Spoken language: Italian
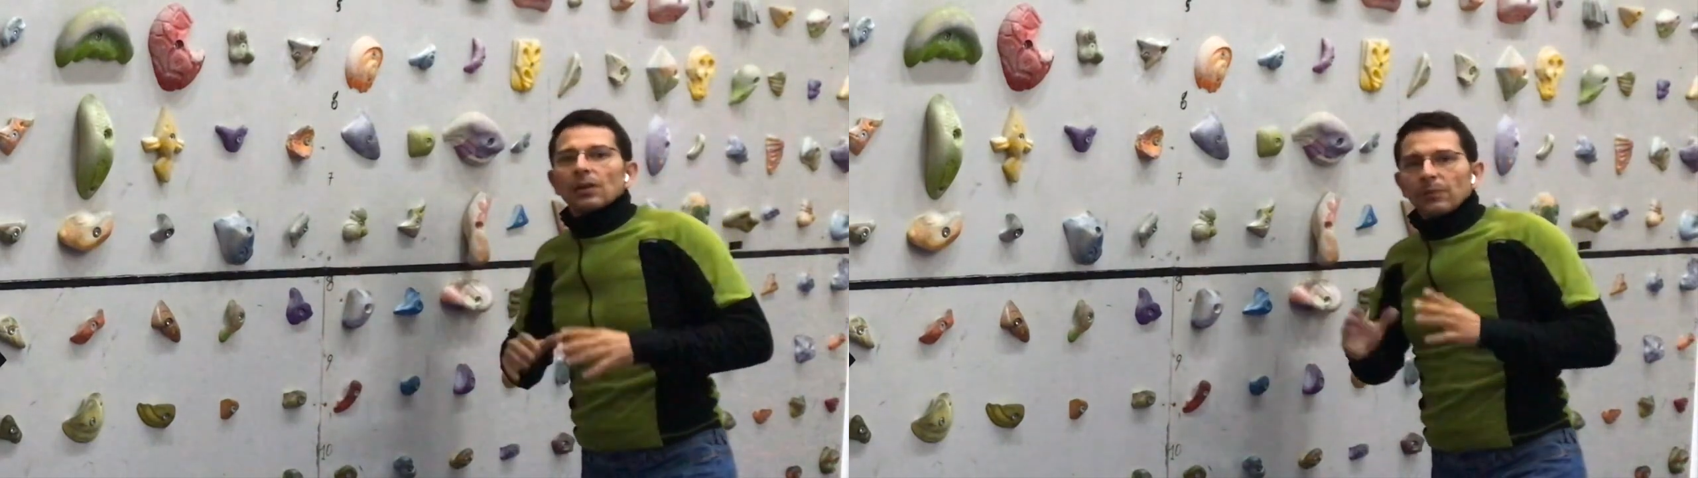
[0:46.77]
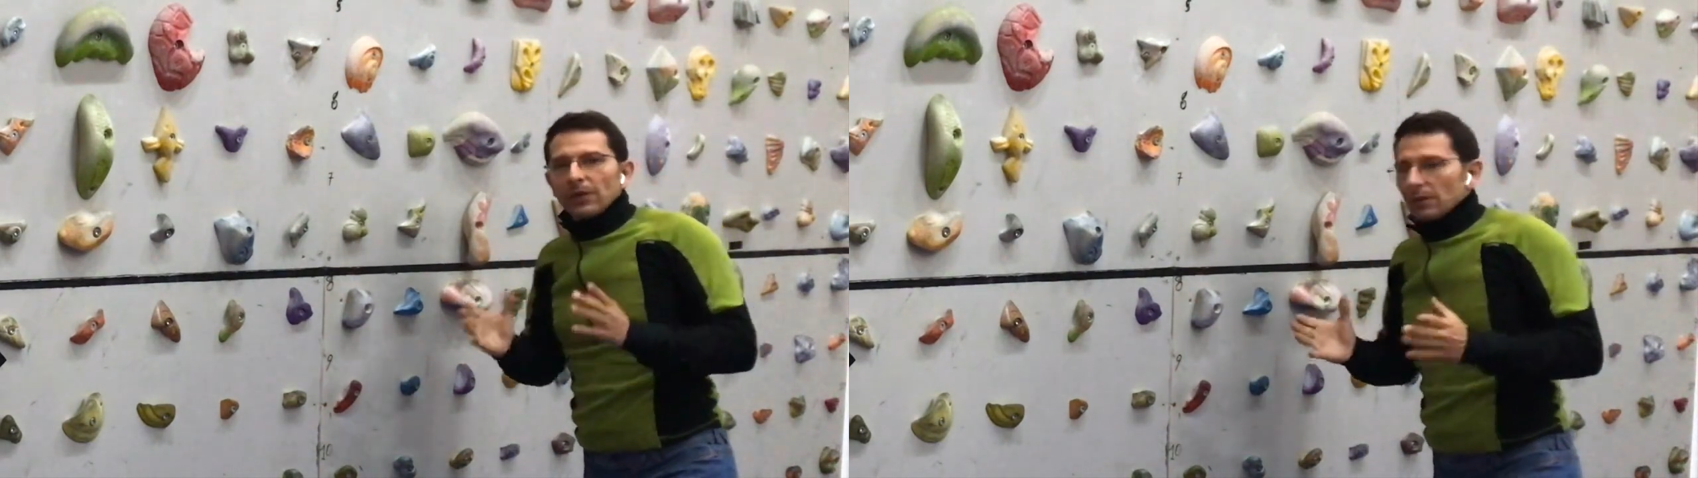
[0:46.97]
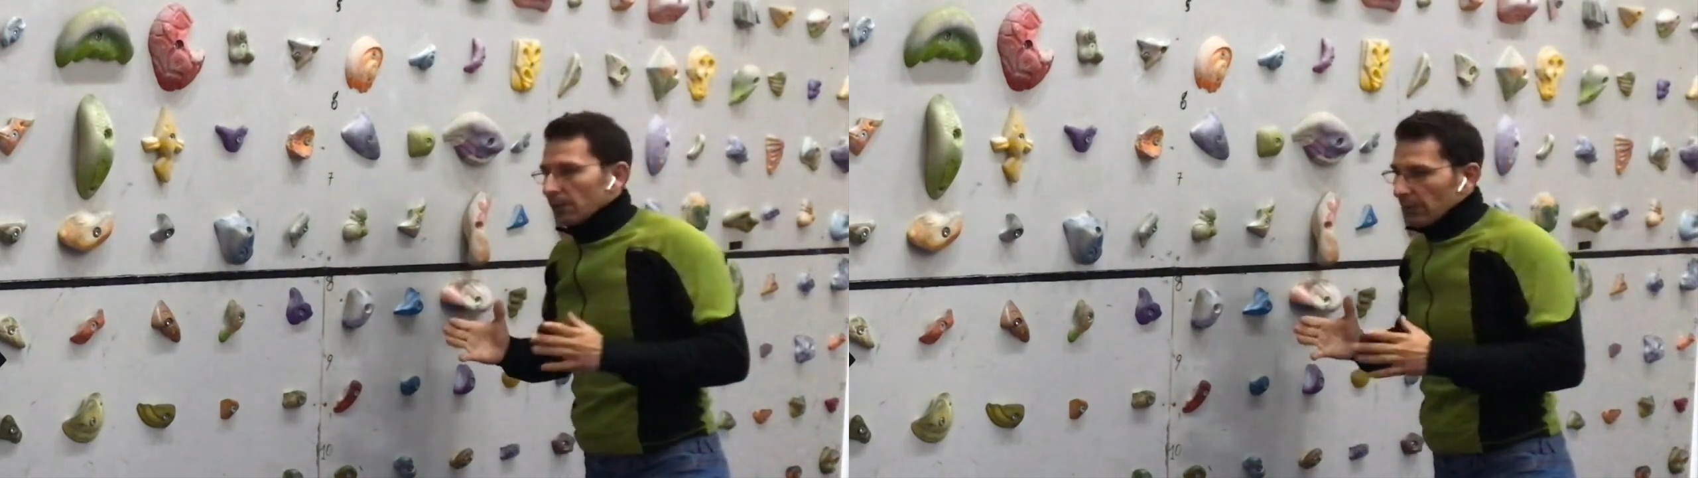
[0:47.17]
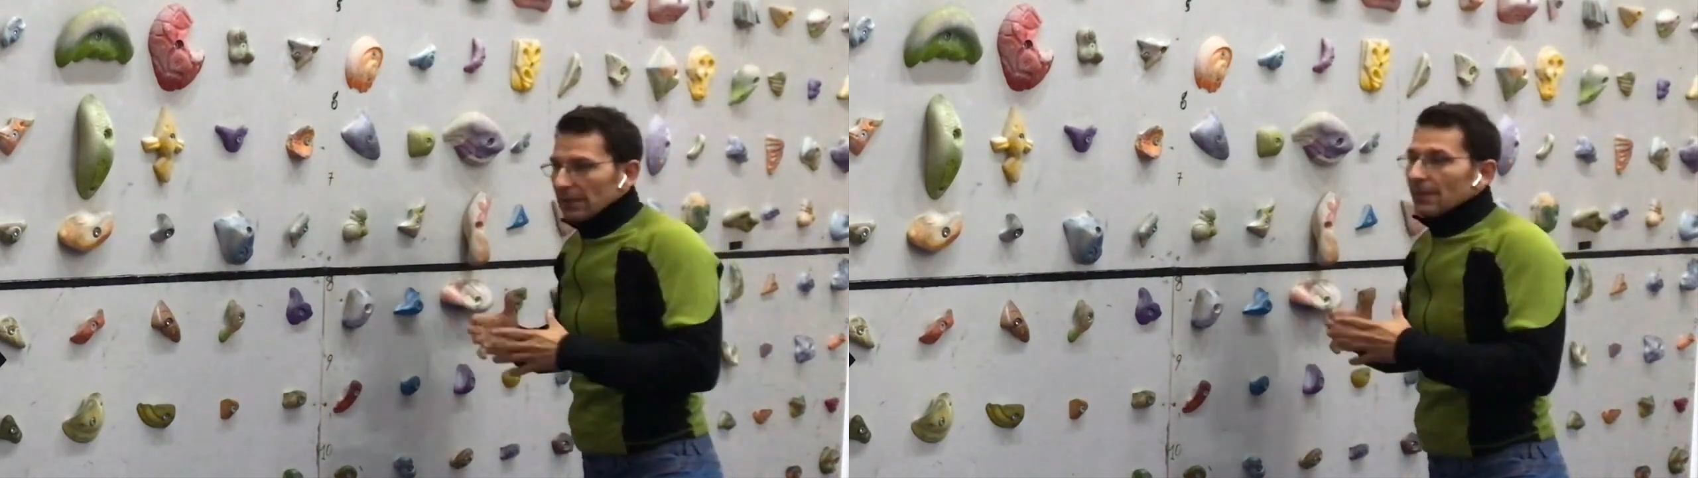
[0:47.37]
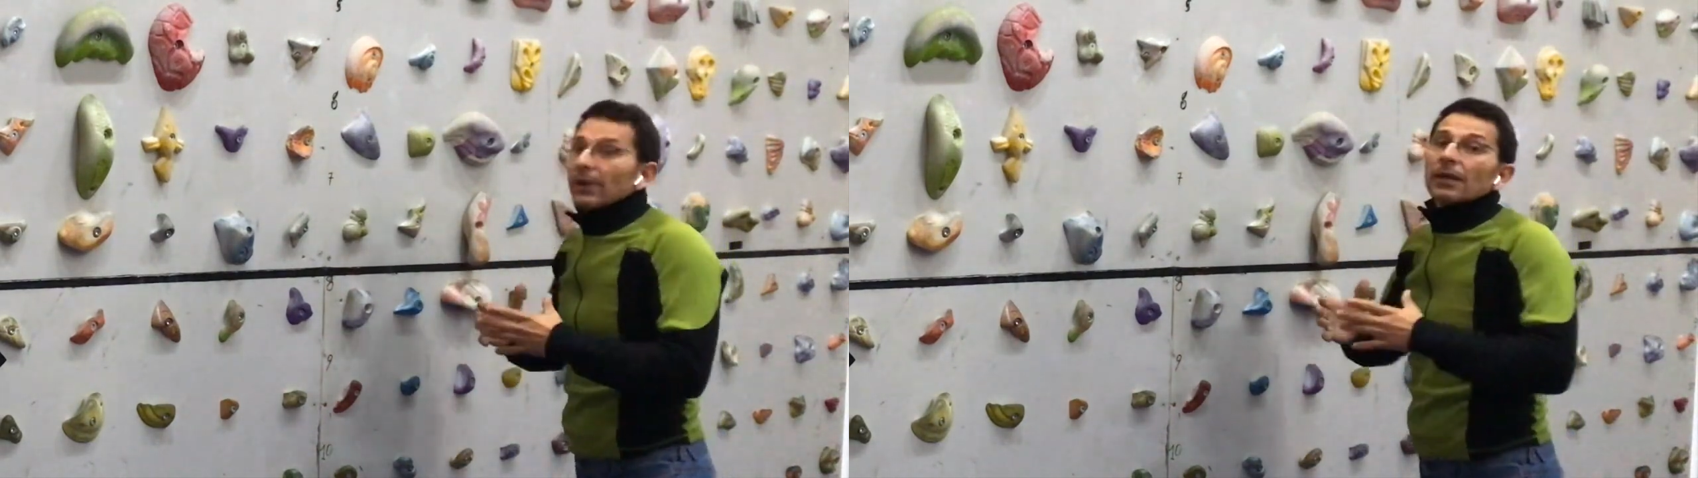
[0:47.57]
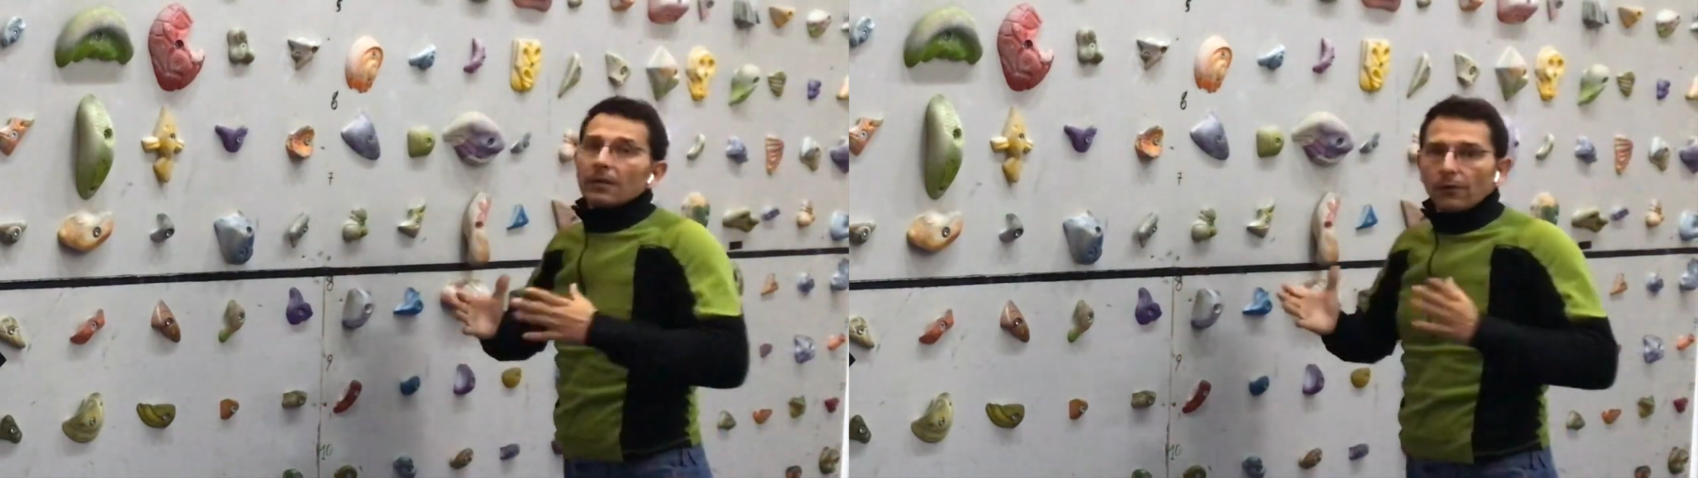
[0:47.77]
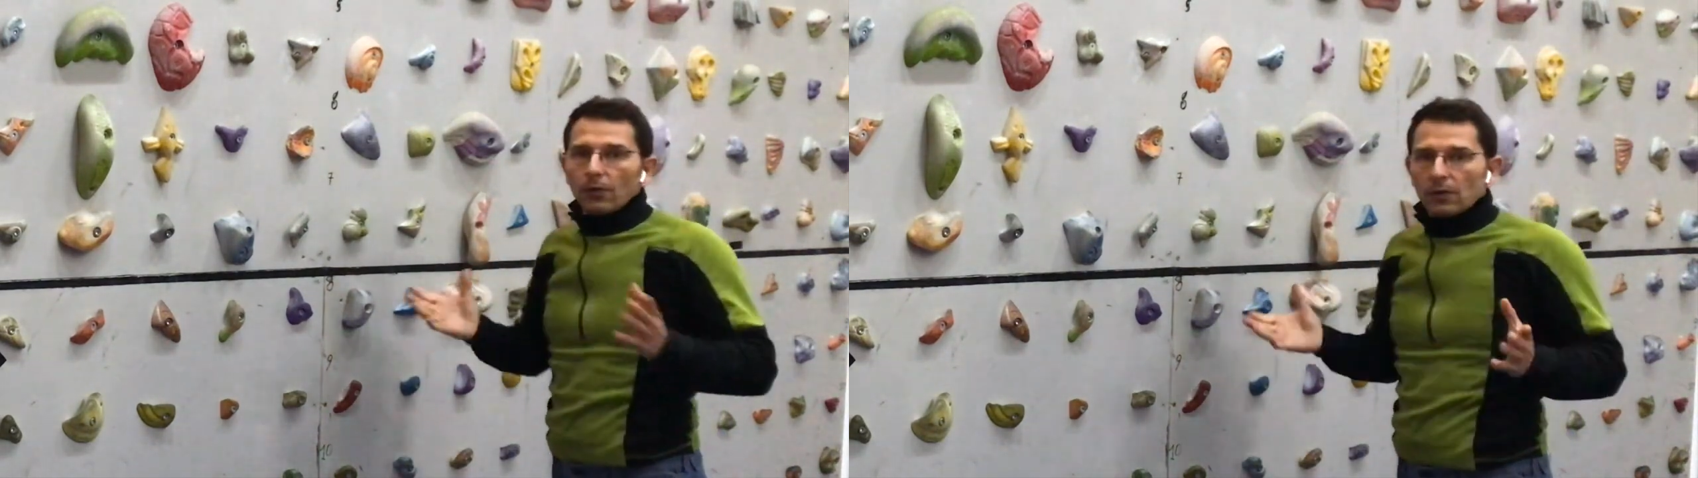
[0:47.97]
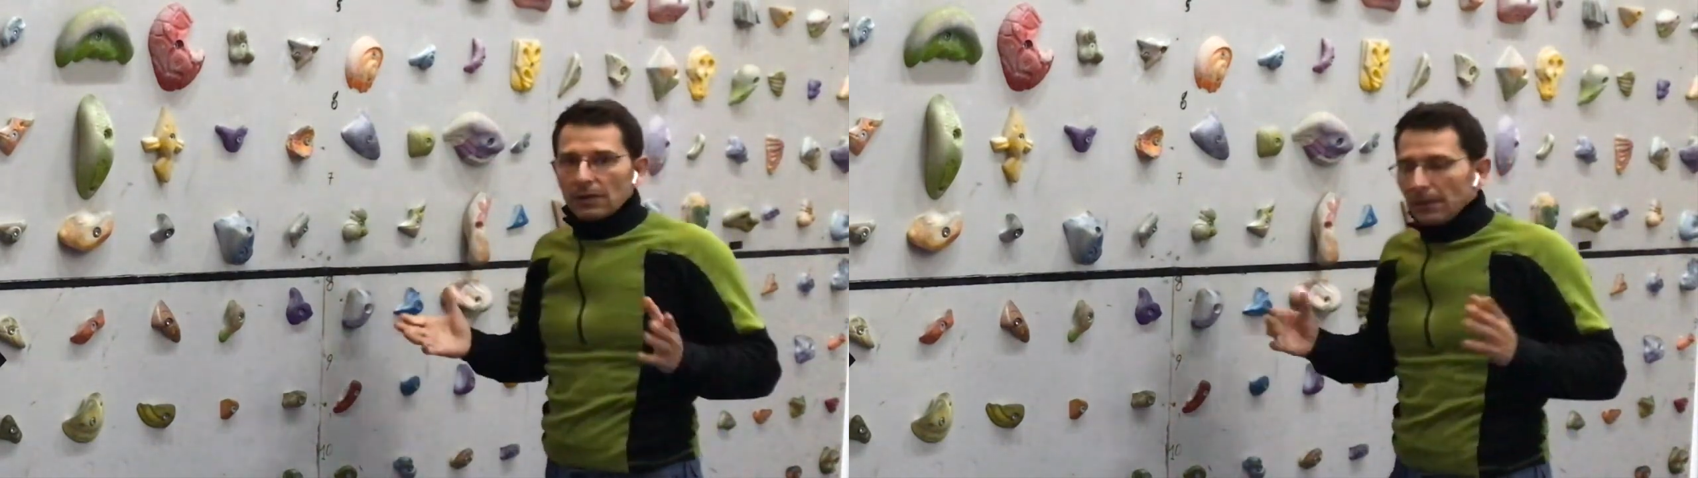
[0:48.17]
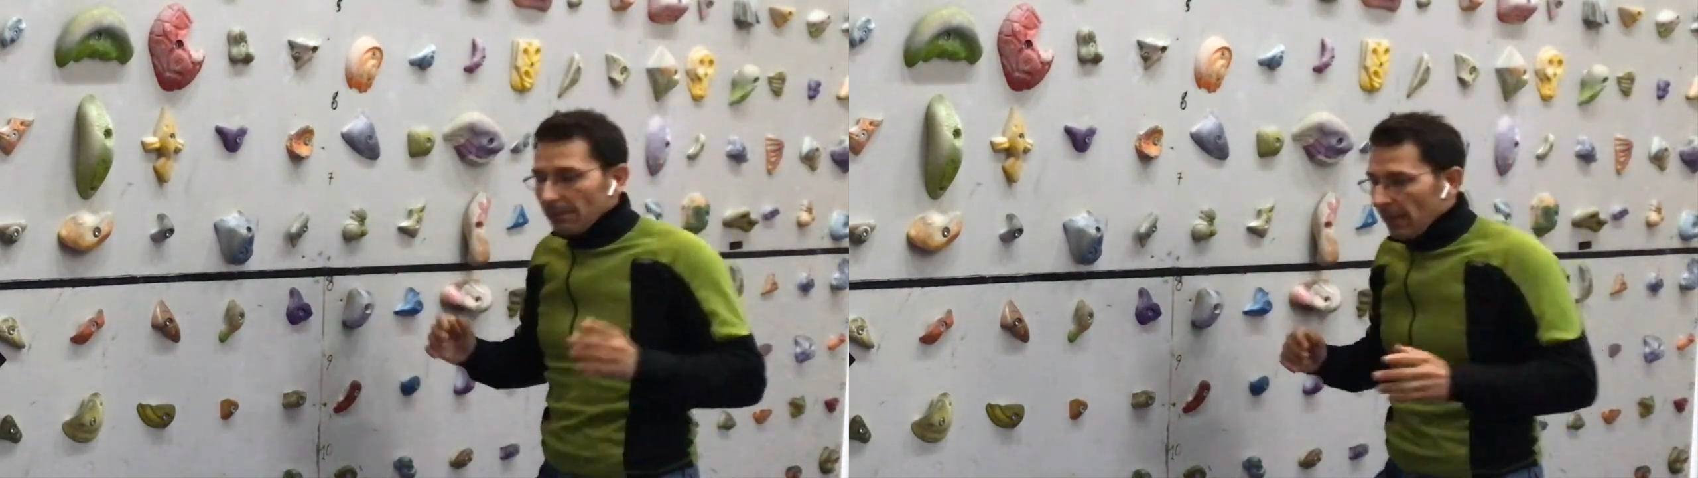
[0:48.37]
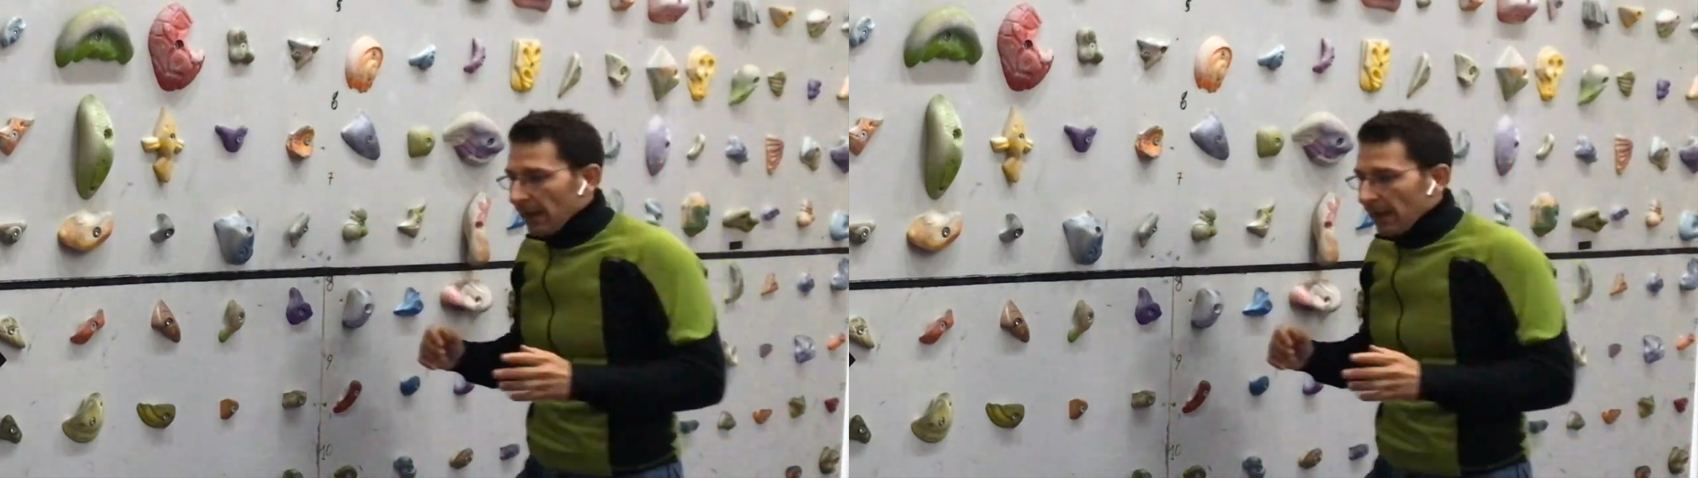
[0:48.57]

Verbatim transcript: del peso e quindi si perde forza